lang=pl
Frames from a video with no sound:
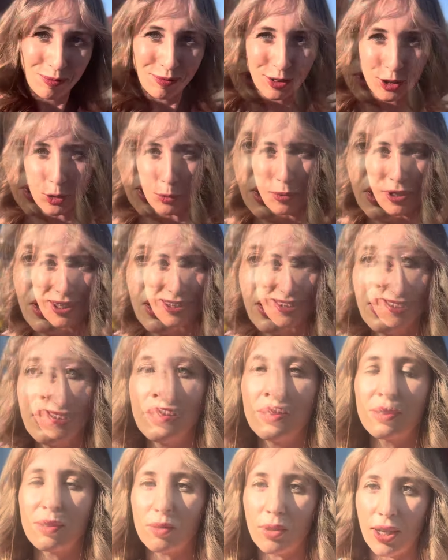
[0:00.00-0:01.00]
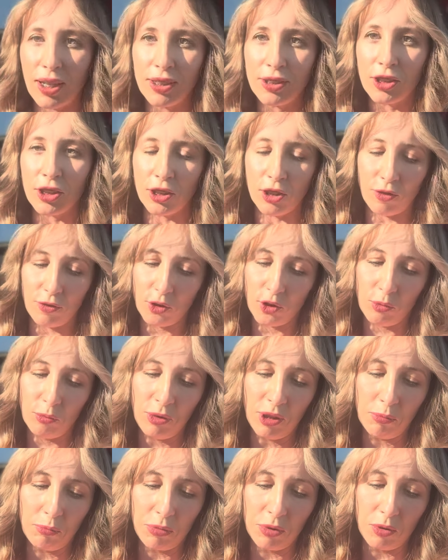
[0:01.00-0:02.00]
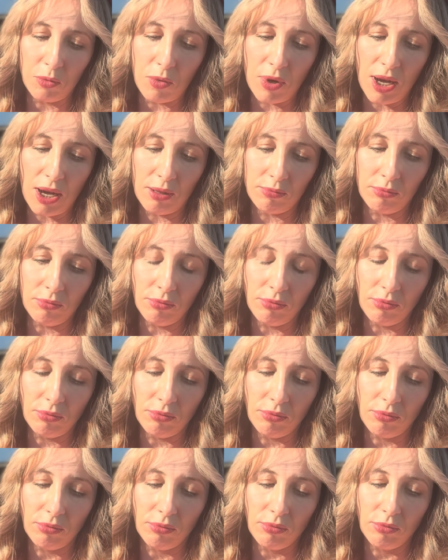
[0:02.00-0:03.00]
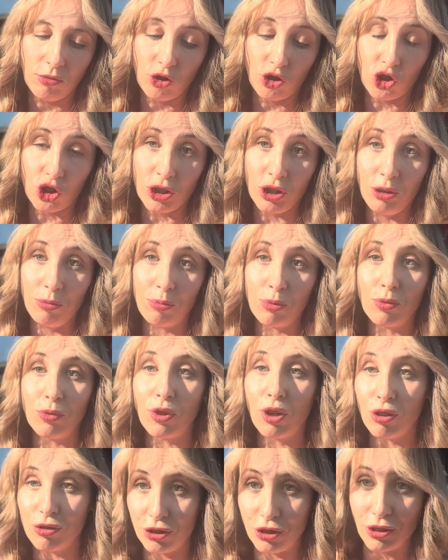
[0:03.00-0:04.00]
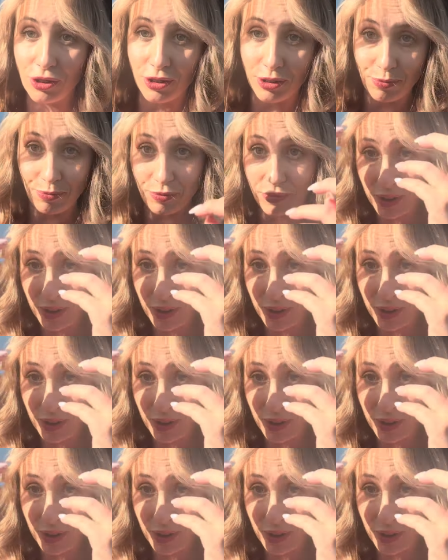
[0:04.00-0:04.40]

Super. Słuchajcie, no w sumie byłam 3,5 godziny.